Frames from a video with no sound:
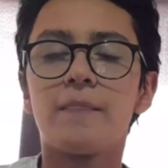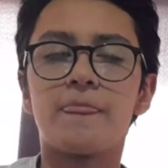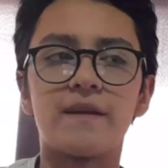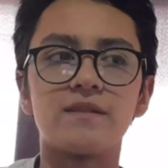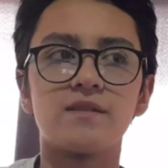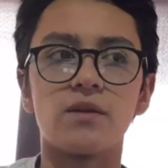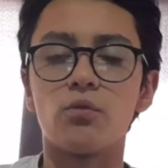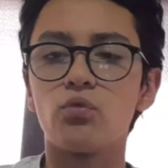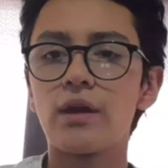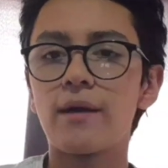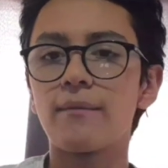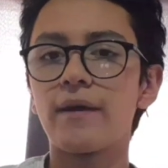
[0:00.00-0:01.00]
Este,
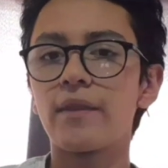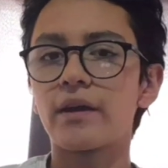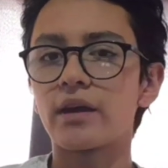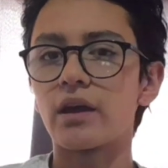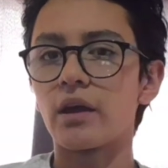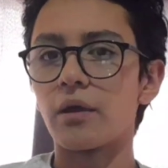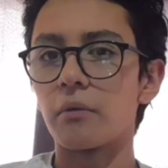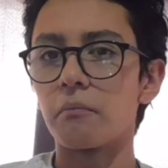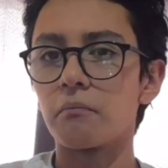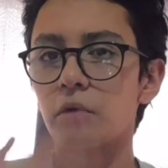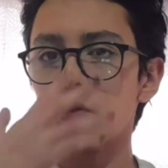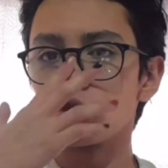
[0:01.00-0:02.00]
una banda que
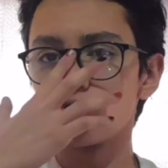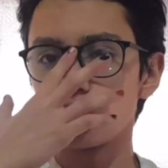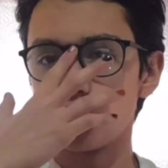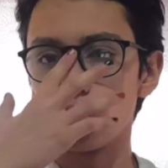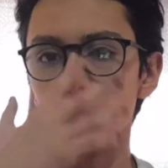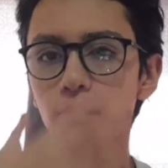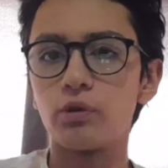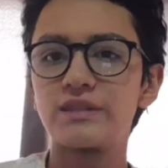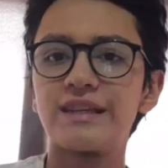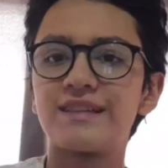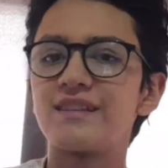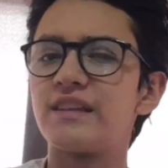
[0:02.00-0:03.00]
su puesta
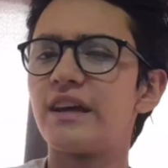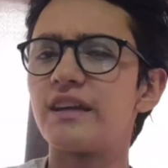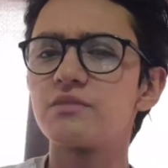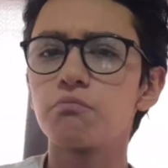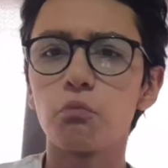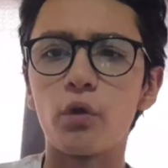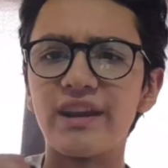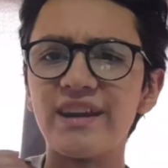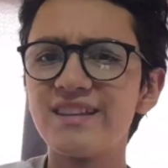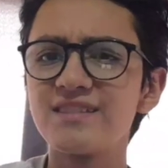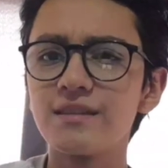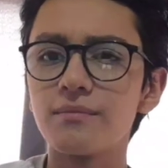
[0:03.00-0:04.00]
en escena es
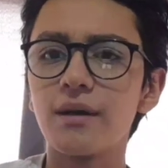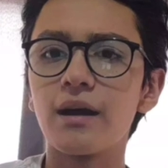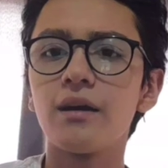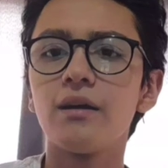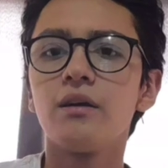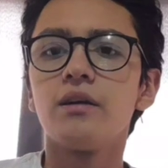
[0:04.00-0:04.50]
buenísima,